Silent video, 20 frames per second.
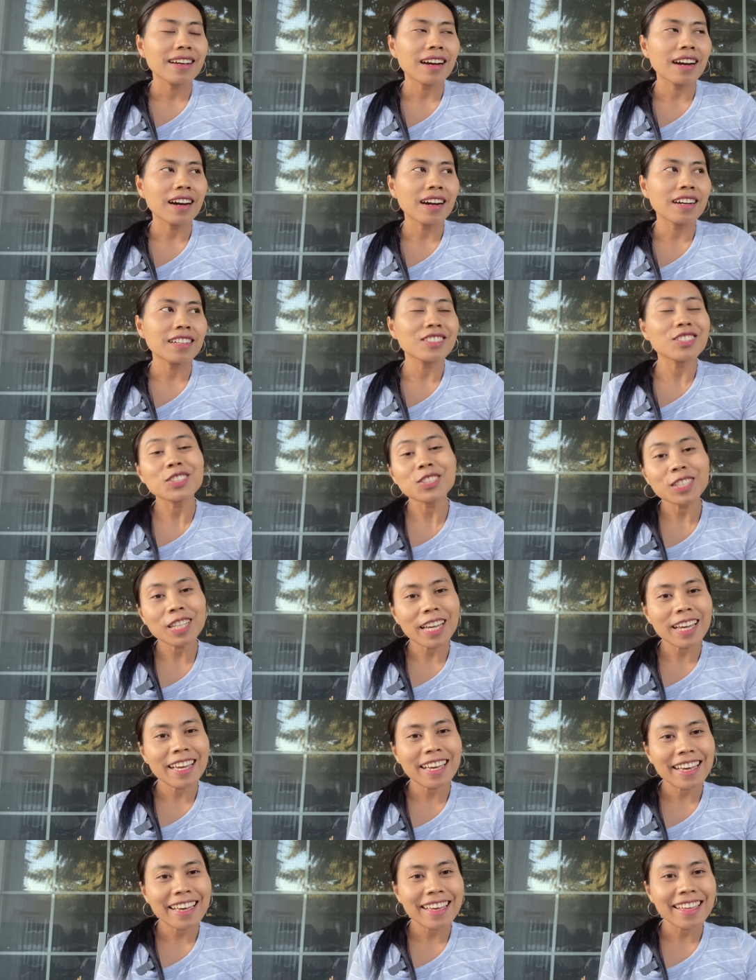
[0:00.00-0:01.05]
uh,
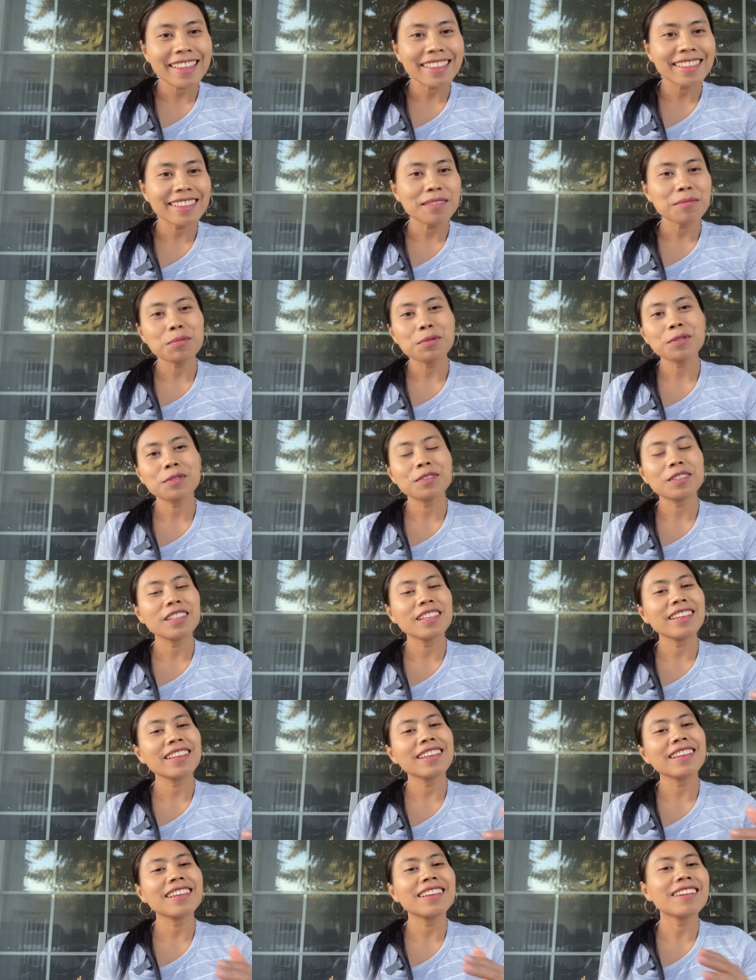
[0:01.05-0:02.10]
chat,
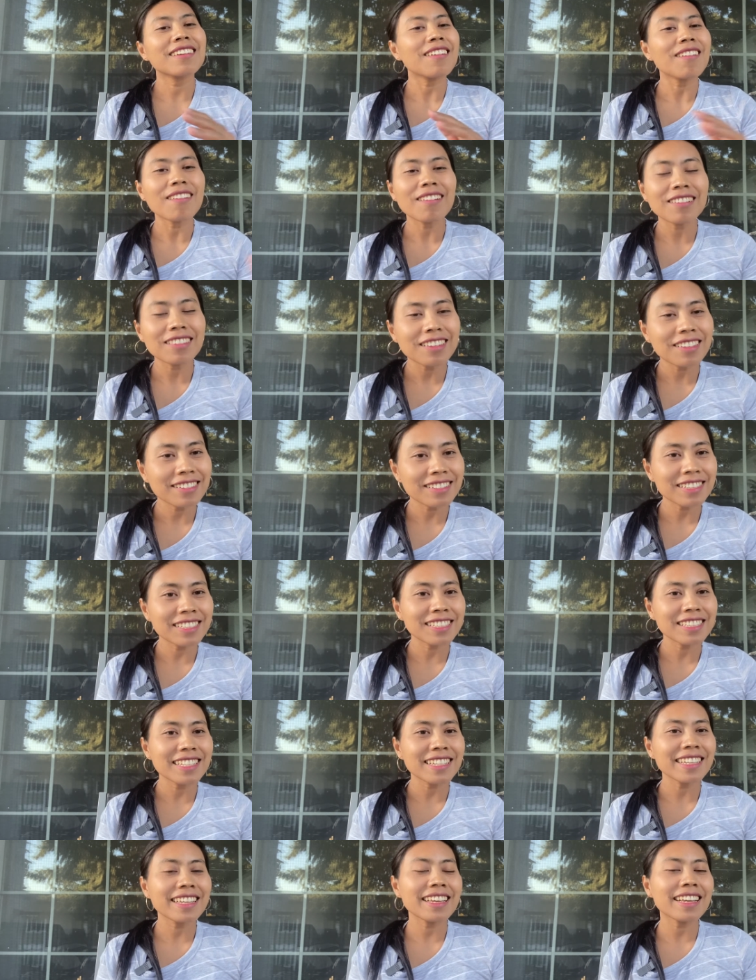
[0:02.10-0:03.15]
bukti call
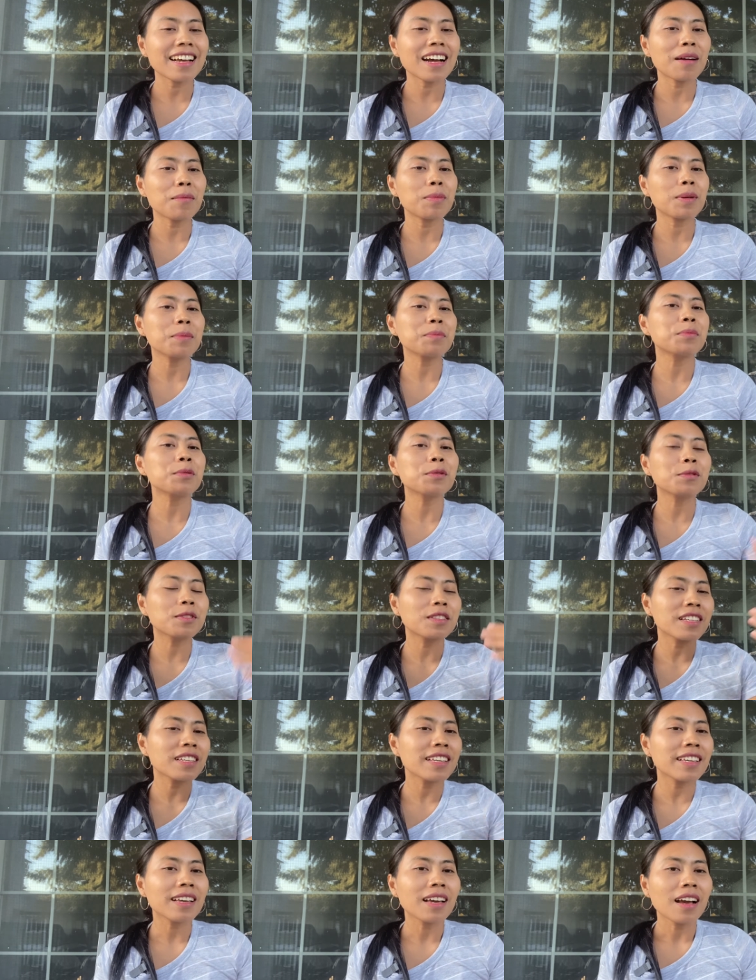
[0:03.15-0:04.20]
logistik, apa
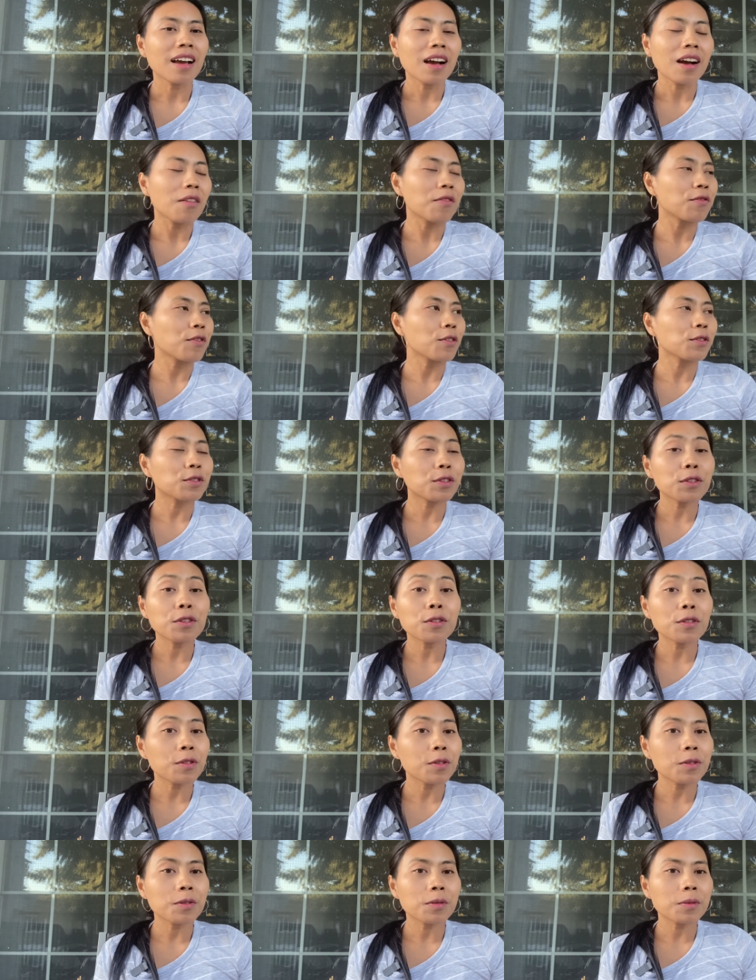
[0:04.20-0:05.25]
bukti
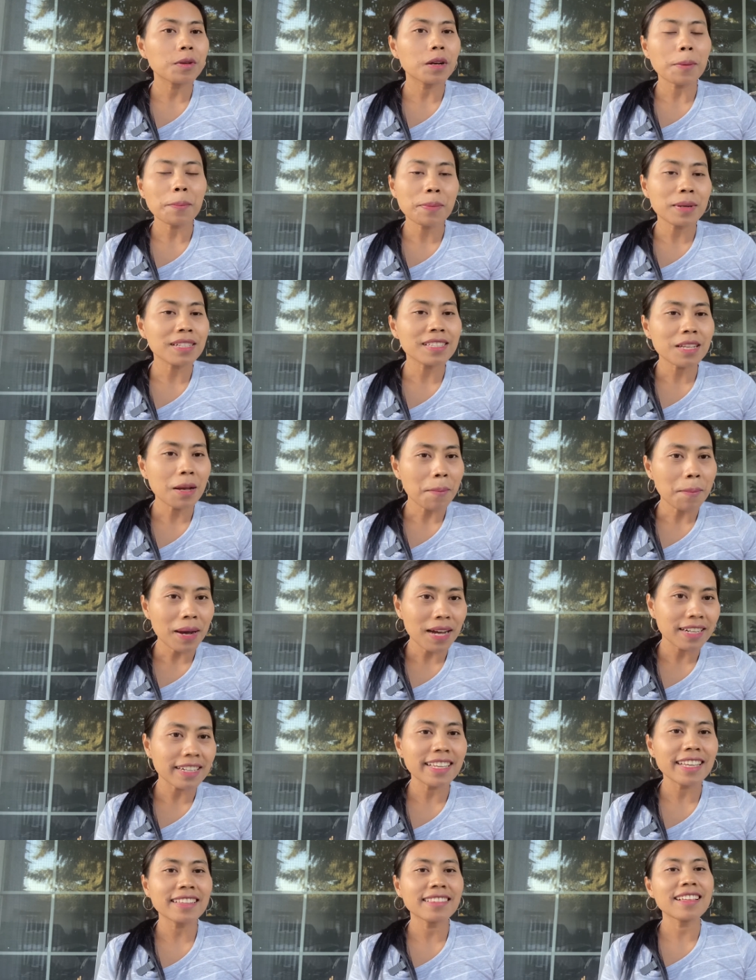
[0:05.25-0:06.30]
foto
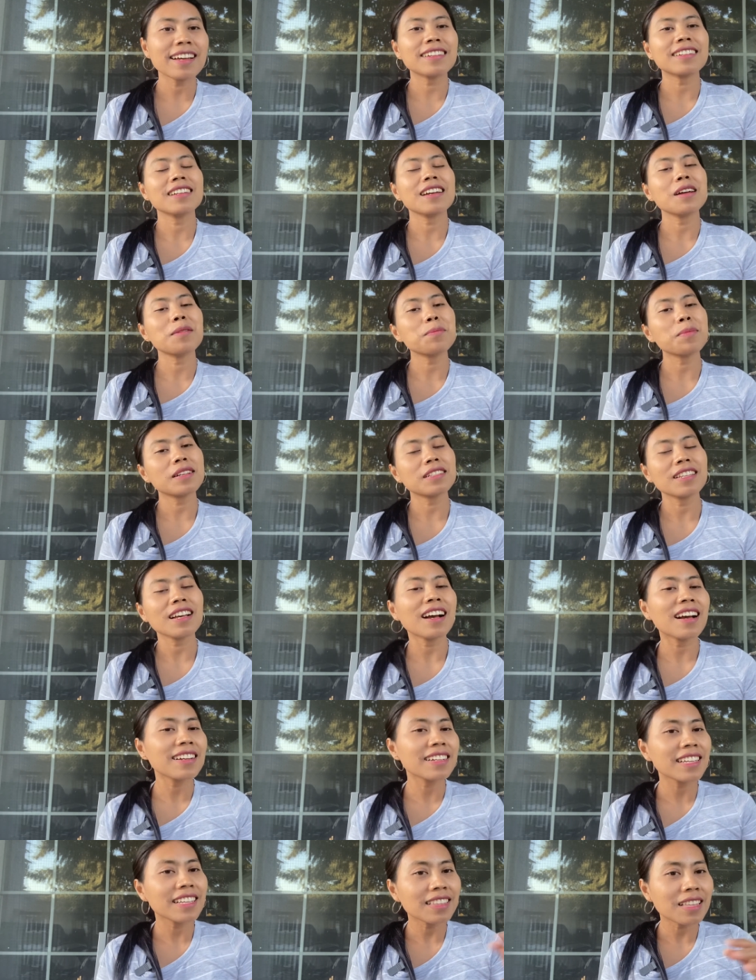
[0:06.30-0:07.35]
kebersamaan kita dengan
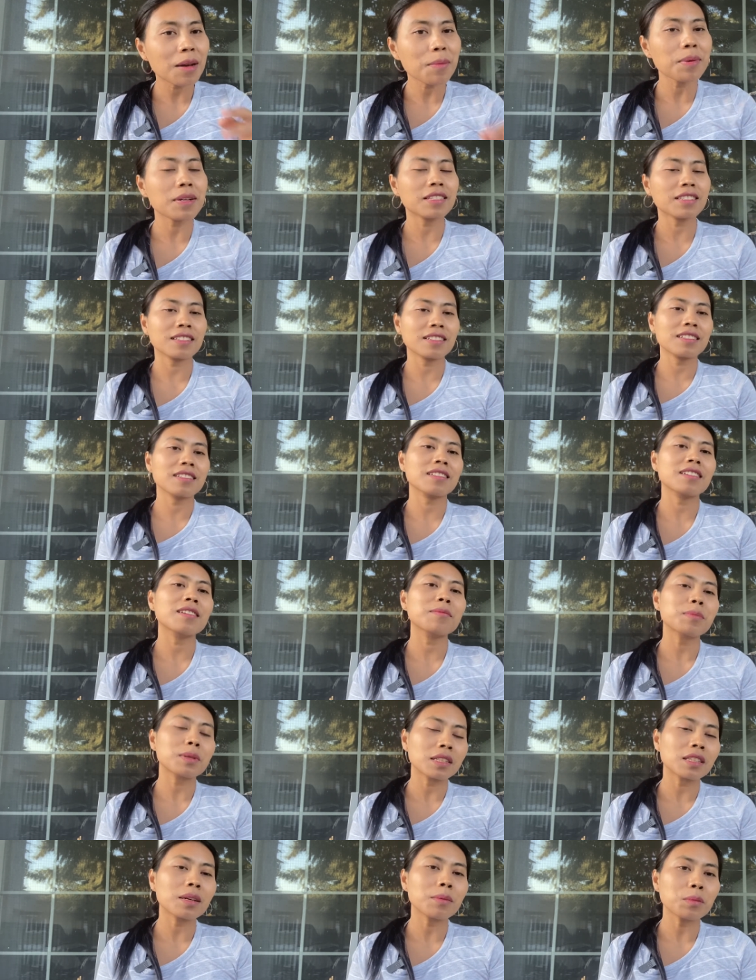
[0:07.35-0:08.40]
pasangan kita pas
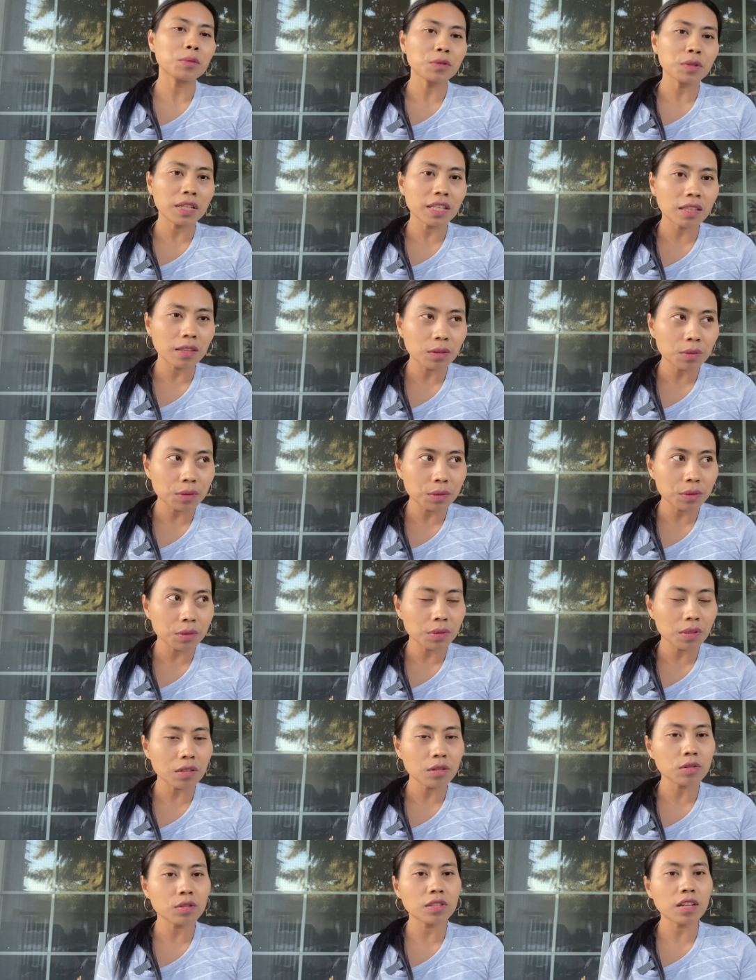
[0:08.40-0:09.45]
bertemu itu.
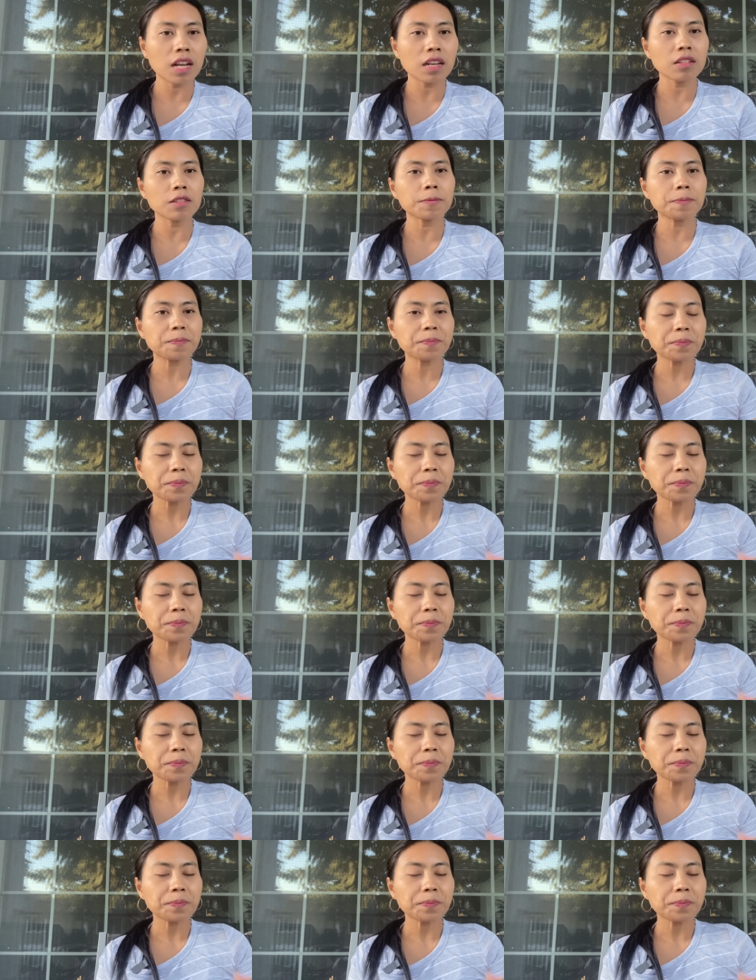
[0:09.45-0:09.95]
Terus kalau